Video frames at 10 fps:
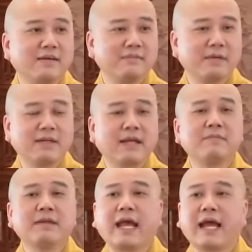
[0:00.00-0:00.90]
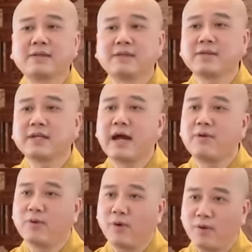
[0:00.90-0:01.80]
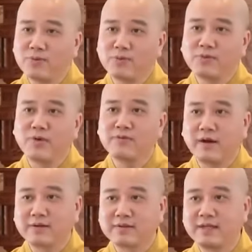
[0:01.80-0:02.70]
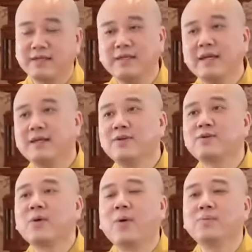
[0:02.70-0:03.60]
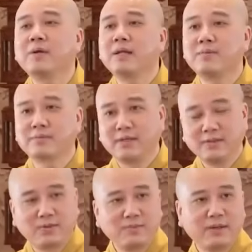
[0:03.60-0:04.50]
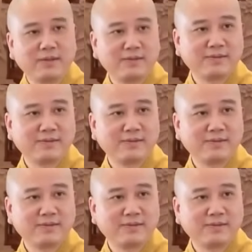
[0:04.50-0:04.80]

mình thấy mình ăn trên cái đau khổ của con vật thì nó tổn cái lòng từ của mình